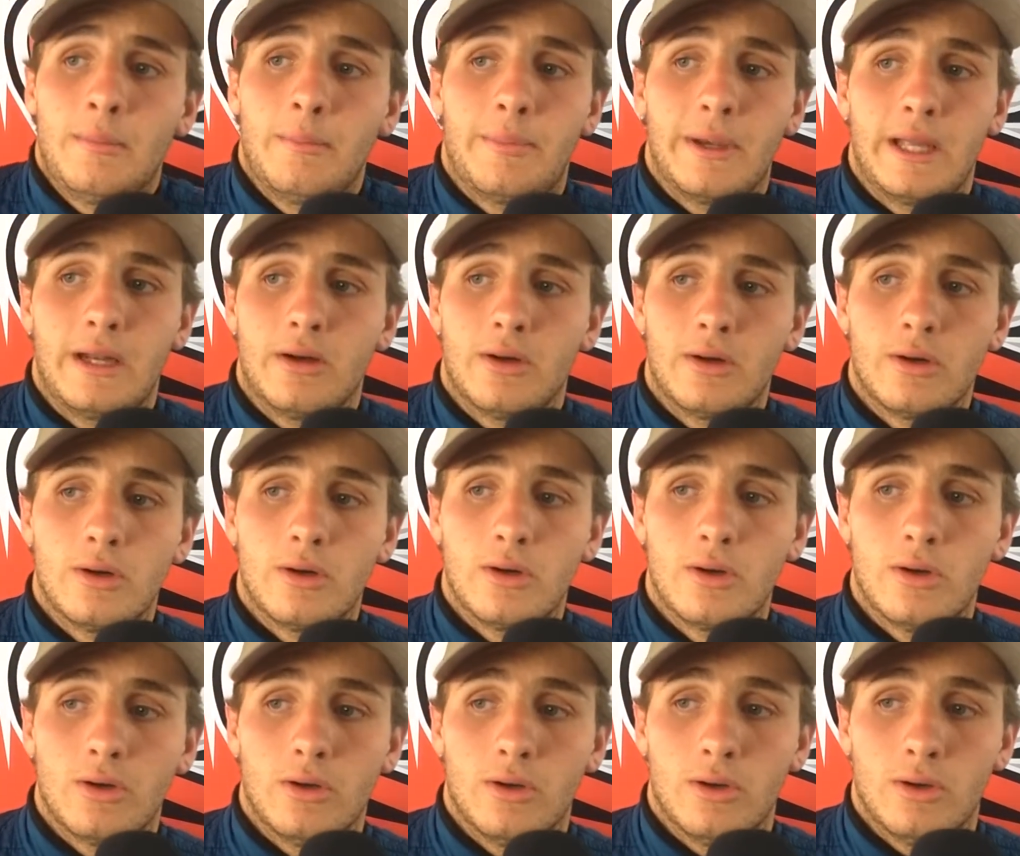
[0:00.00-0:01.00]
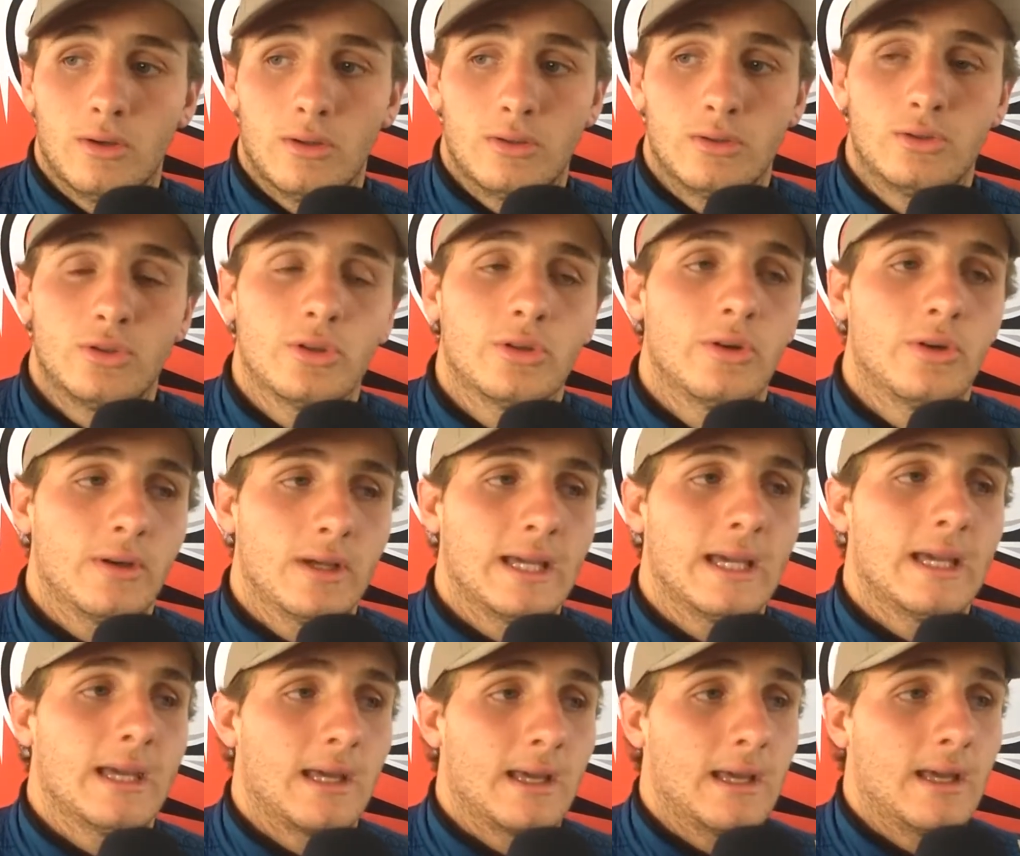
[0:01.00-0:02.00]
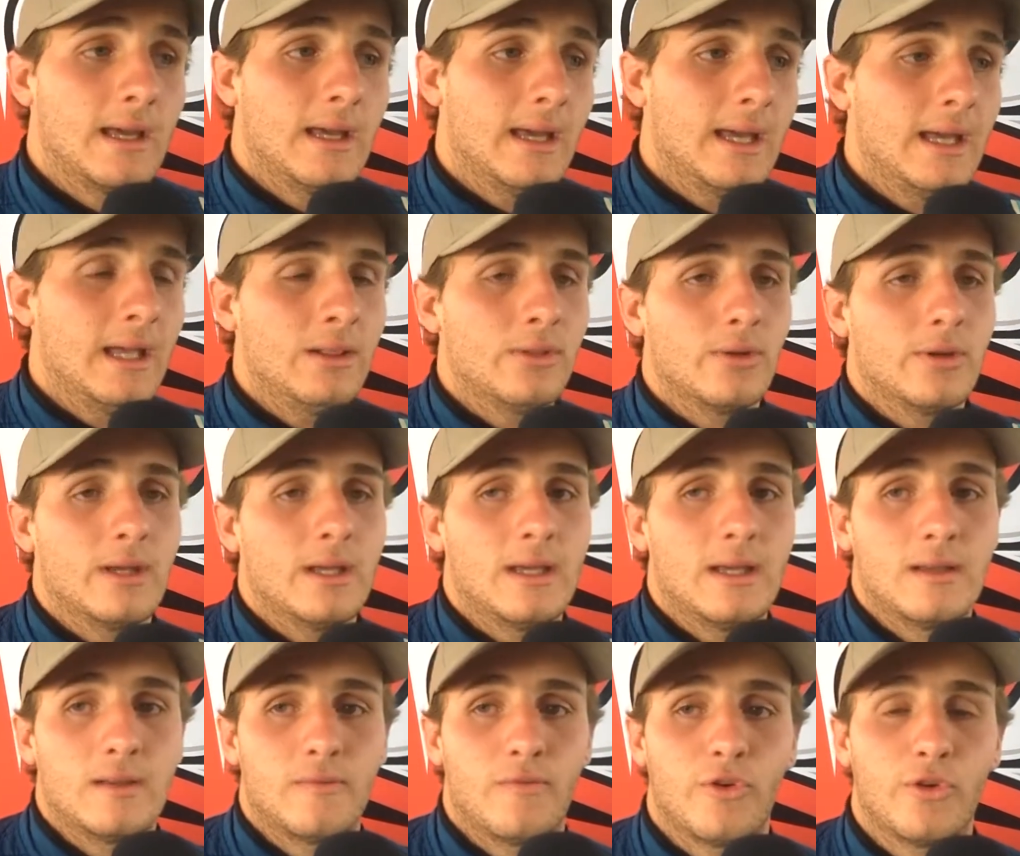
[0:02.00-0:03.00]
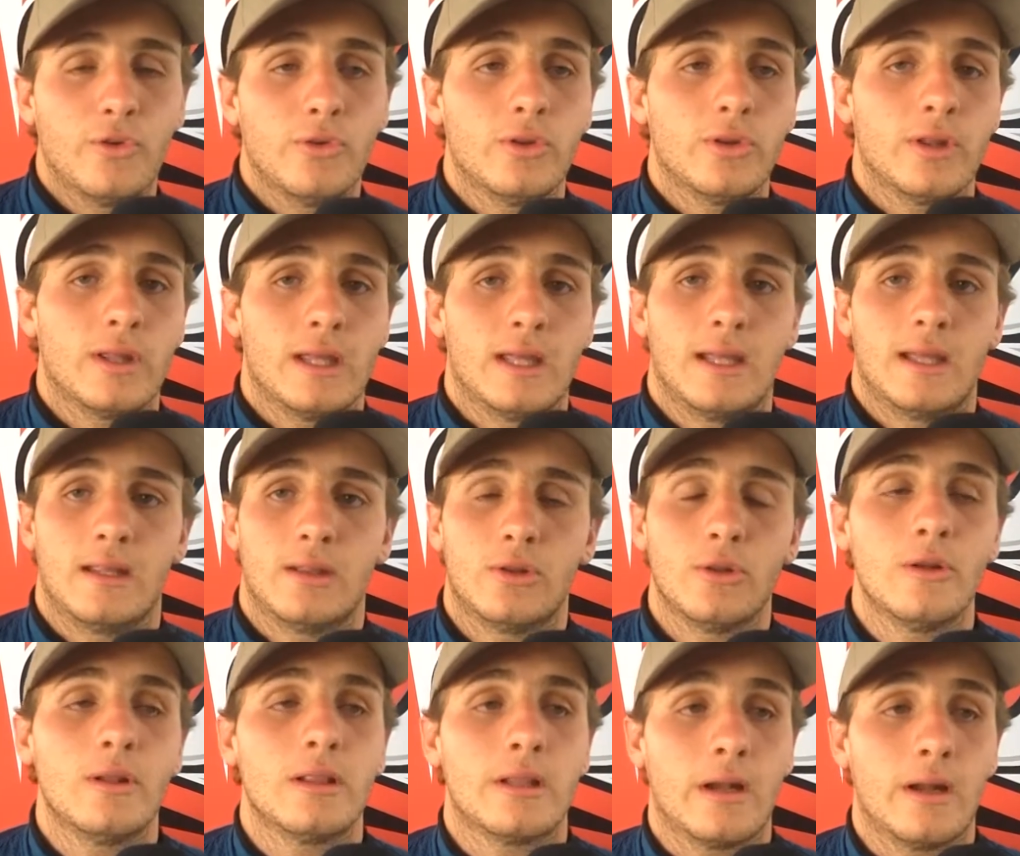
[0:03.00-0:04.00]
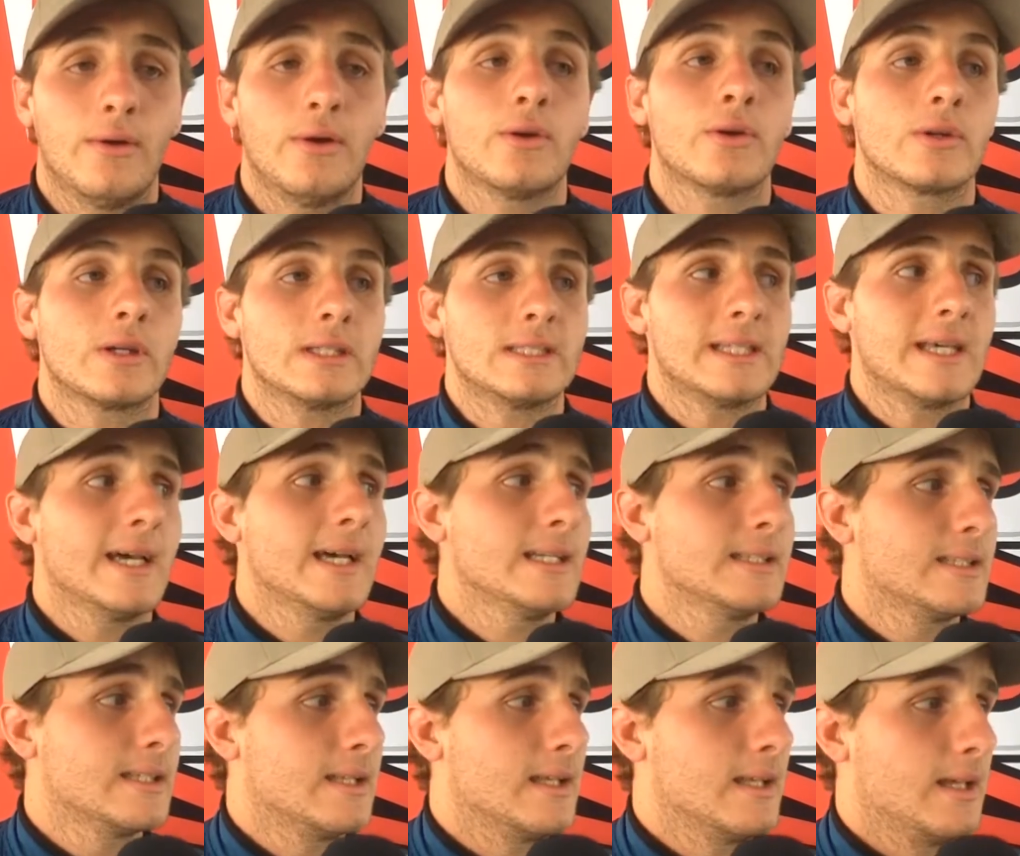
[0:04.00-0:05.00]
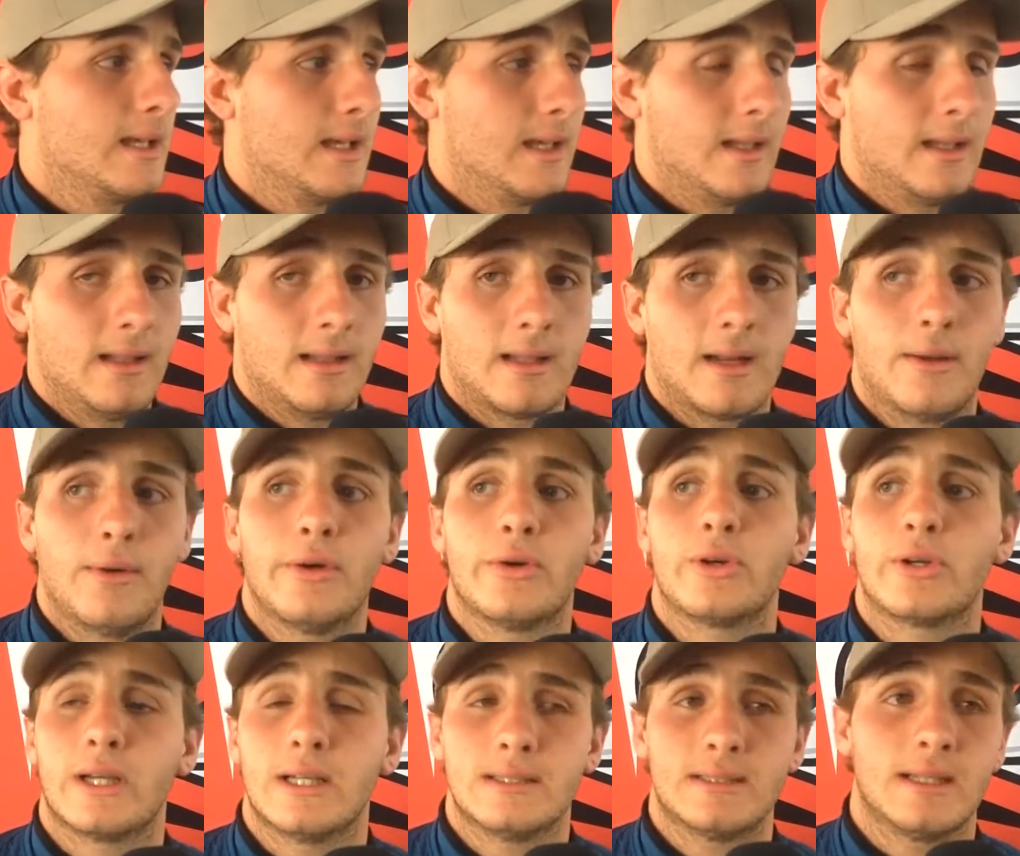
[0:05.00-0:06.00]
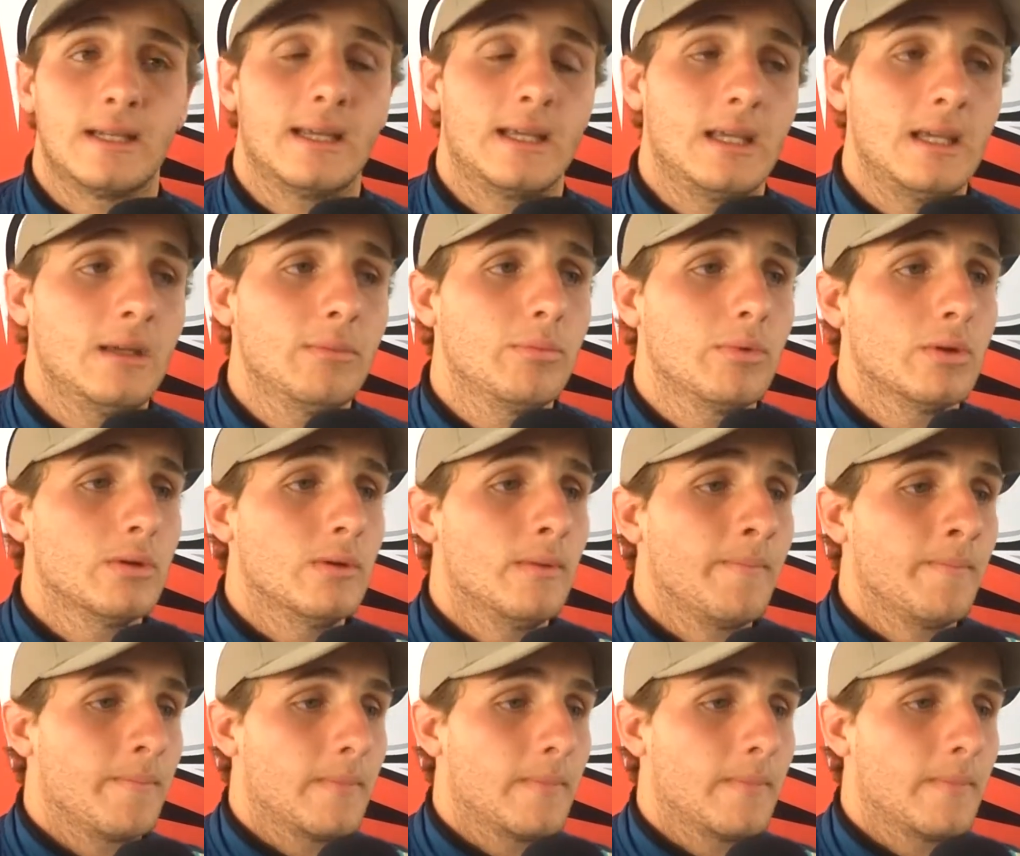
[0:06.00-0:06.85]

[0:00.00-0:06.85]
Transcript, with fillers: pero yo creo que esto es fruto de todo el trabajo que se hace, el trabajo que hace el equipo.